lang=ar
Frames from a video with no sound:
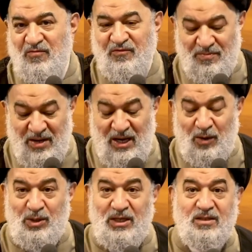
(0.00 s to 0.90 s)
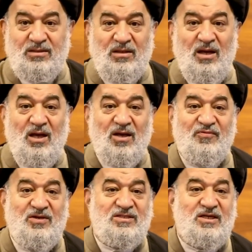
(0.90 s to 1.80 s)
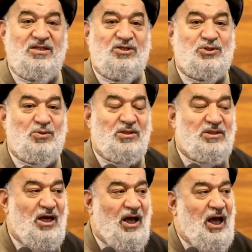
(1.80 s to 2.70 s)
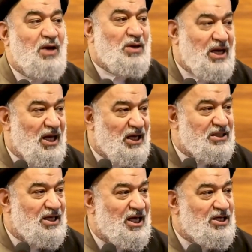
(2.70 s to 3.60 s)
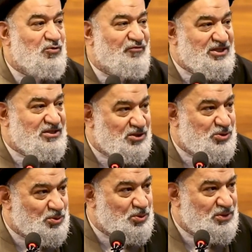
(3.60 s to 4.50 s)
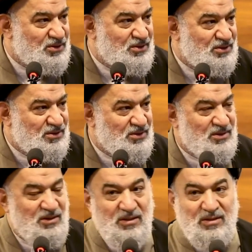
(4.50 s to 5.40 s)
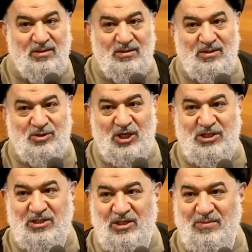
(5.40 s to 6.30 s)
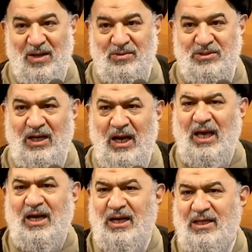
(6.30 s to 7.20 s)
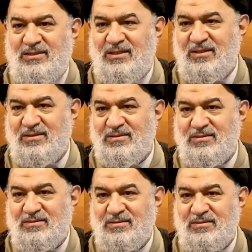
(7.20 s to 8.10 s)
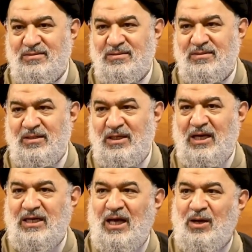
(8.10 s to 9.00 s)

فمنعوا الاختراق في سيد الشهداء حاول الأعداء أن يفتتوا جيش الإمام الحسين على قلته لكن